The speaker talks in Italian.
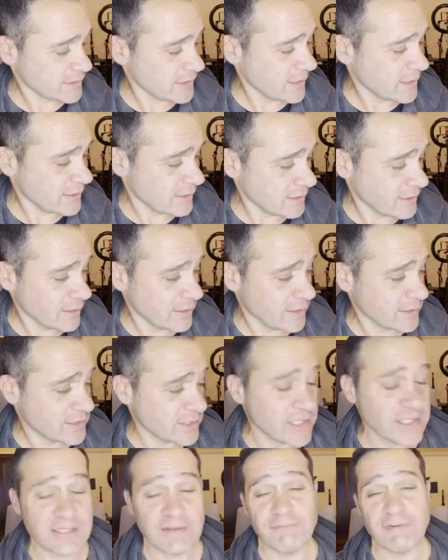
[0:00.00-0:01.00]
sì, eh,
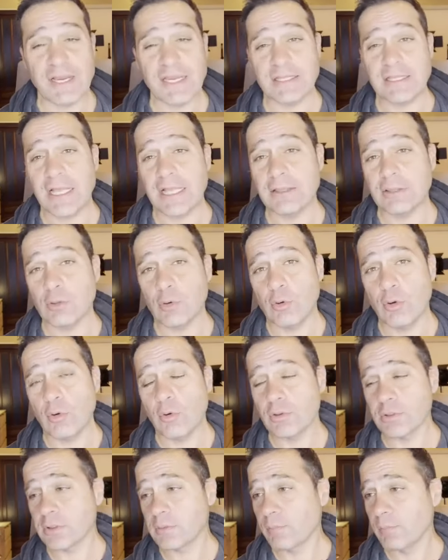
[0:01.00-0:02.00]
senza fare
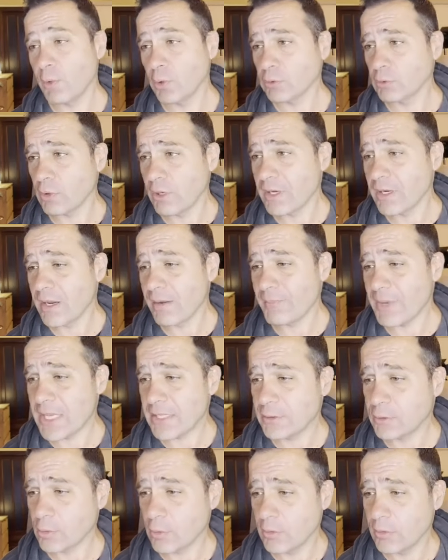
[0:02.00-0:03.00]
tanto, molto
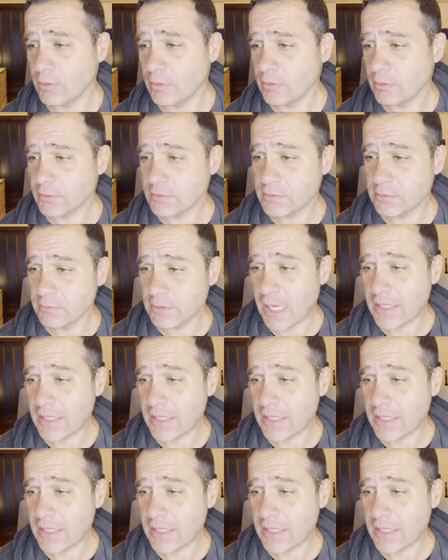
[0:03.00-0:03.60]
allenamento,